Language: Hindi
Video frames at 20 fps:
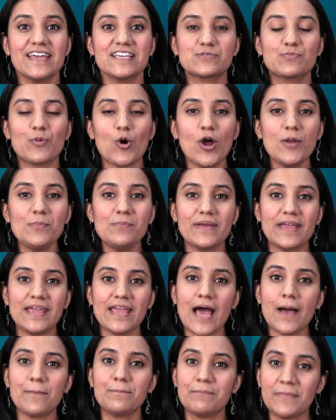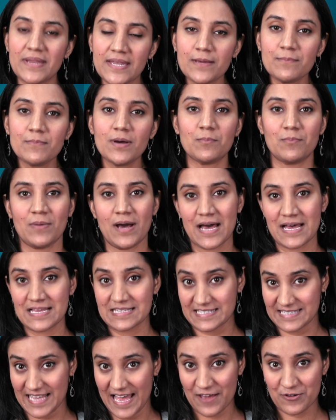इस बॉन्ड में आप मिनिमम
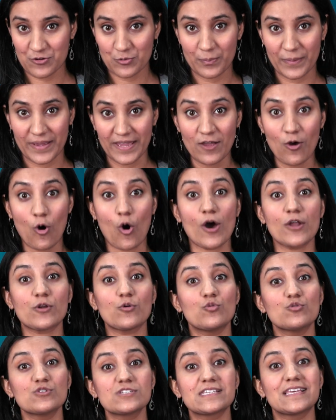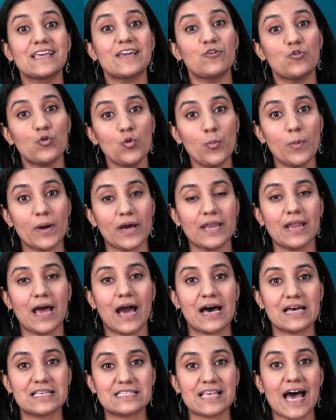हजार रुपए और उसके ऊपर
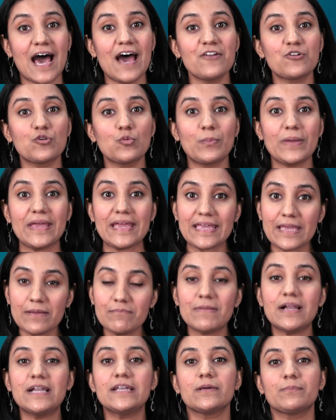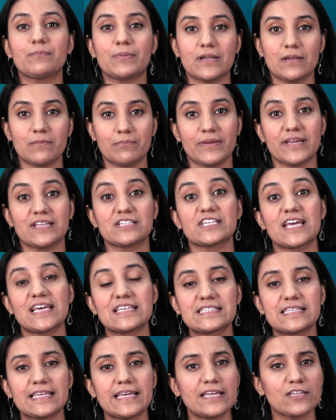हजार रुपए के मल्टीपल में
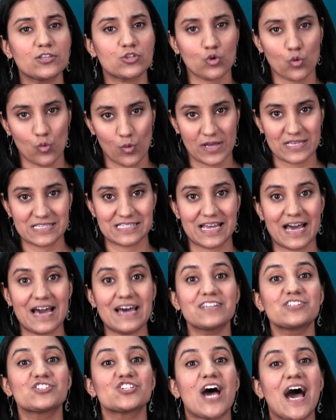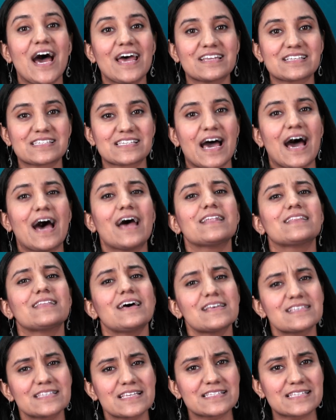जैसे दो हजार चार हजार
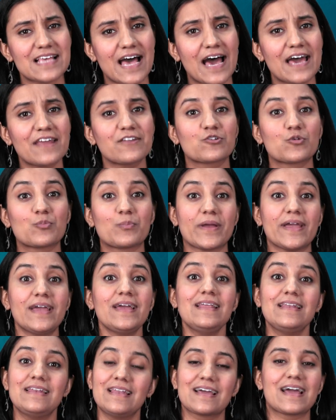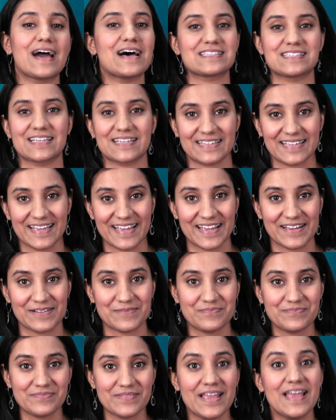दस हजार रुपए लगा सकते हैं
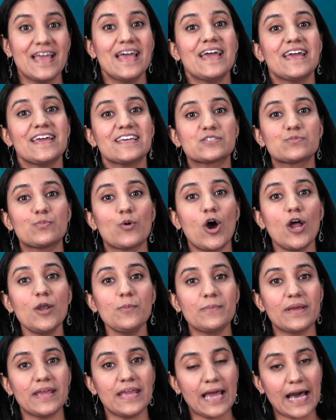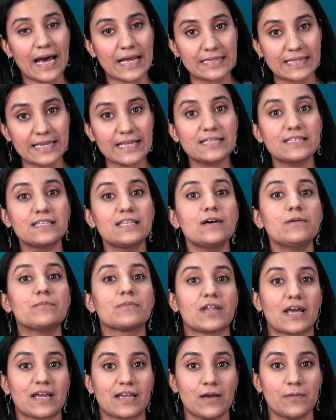इस बॉन्ड में अधिकतम
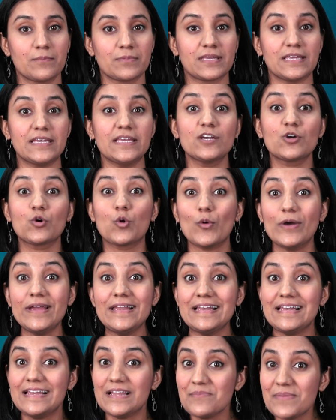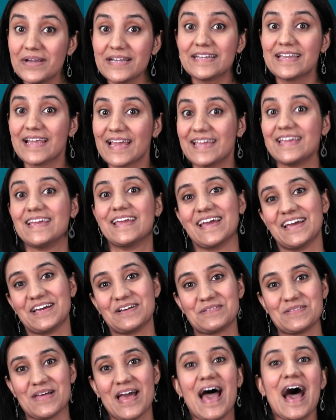रकम की कोई लिमिट नहीं है
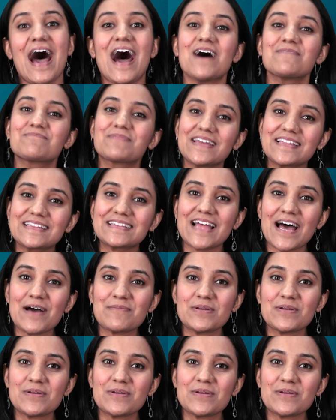आप कितना